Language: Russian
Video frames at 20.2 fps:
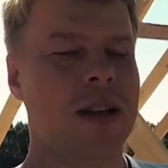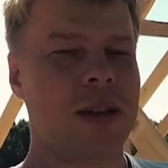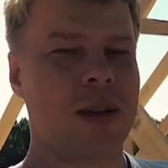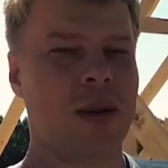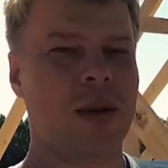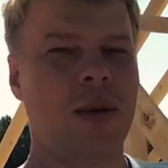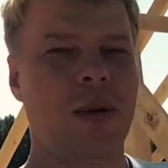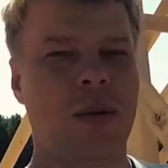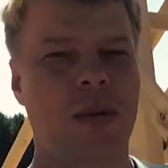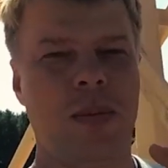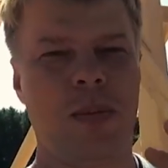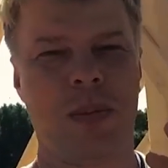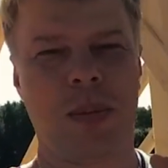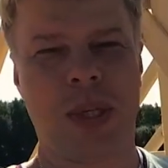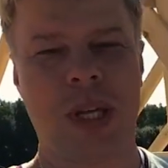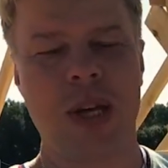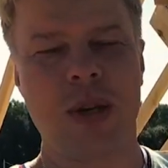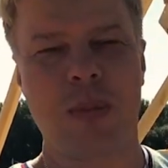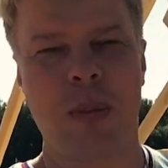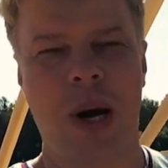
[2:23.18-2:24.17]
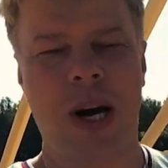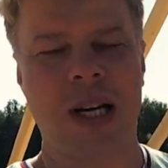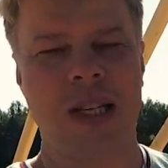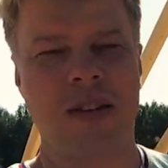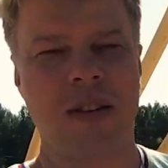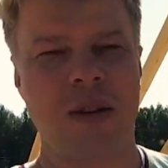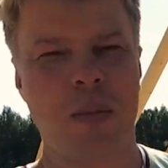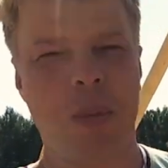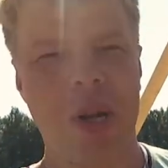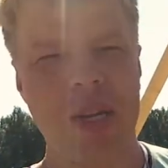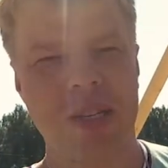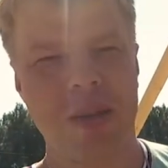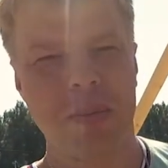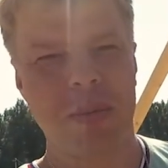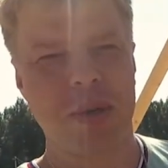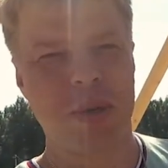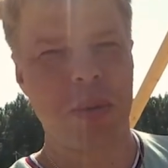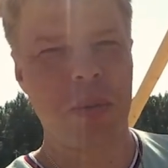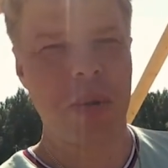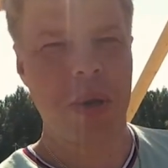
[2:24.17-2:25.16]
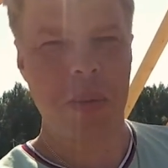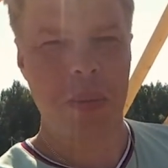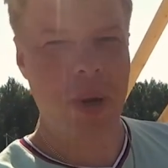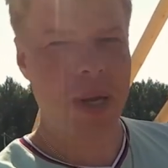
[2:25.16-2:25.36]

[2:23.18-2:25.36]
но пытаюсь показывать пальцами, чтобы было